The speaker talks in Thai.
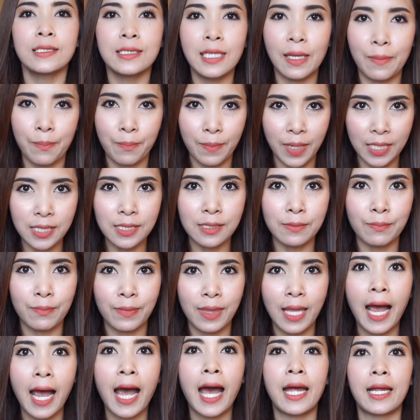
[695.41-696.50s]
หยิบมาดื่ม
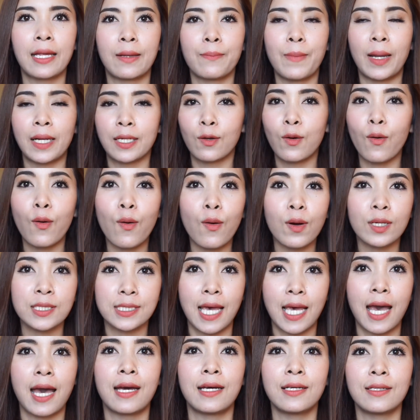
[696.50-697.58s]
ได้ มันก็
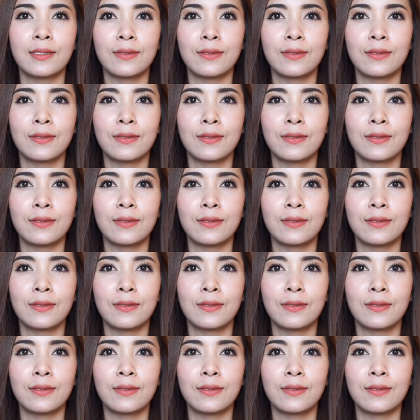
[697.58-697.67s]
จะ